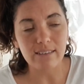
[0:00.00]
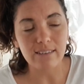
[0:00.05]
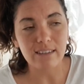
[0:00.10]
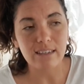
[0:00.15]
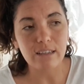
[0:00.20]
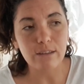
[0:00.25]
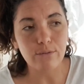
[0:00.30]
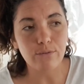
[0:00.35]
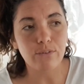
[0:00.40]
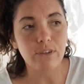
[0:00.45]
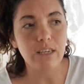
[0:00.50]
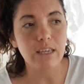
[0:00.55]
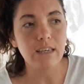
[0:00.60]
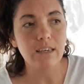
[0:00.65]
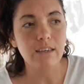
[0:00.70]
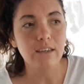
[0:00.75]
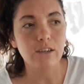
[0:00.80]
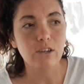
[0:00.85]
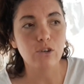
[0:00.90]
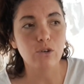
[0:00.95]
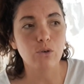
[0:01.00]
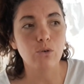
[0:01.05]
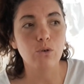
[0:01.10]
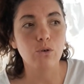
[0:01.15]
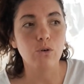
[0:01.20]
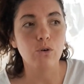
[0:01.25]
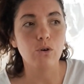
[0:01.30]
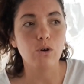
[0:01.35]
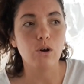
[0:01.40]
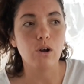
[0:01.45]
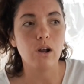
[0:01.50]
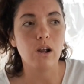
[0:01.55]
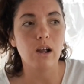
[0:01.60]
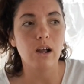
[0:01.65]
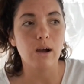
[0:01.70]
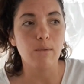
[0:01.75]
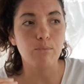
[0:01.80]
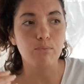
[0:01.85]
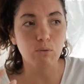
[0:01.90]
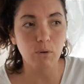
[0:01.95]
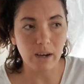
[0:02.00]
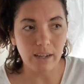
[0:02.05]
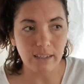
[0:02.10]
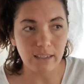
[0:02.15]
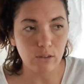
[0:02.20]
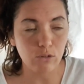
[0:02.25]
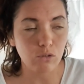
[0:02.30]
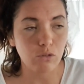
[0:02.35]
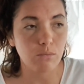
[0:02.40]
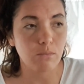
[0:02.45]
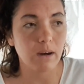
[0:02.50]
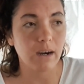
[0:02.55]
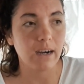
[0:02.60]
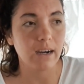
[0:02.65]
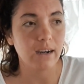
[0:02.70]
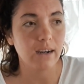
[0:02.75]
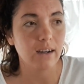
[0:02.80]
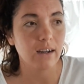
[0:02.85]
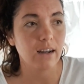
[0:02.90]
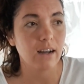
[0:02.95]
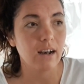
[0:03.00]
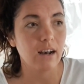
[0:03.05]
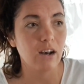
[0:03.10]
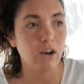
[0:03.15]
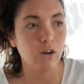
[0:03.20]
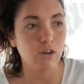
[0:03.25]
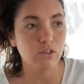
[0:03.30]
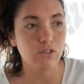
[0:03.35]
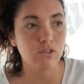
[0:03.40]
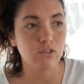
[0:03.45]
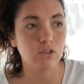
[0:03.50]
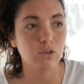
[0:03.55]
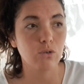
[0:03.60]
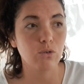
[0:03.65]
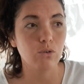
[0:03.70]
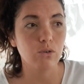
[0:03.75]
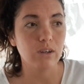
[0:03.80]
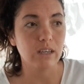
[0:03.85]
signifie que pour un être humain, lorsque